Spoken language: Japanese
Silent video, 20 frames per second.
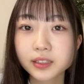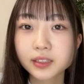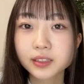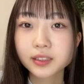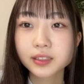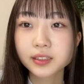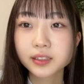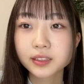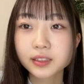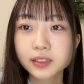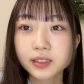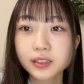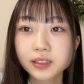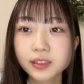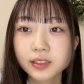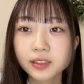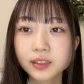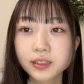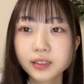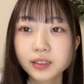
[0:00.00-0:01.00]
ちょっ
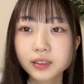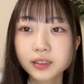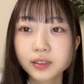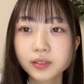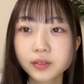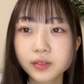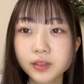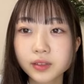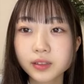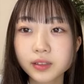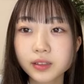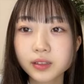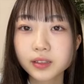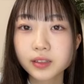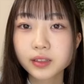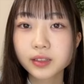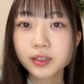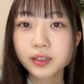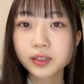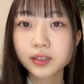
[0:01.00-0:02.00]
とみー
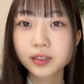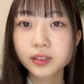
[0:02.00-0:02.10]
たん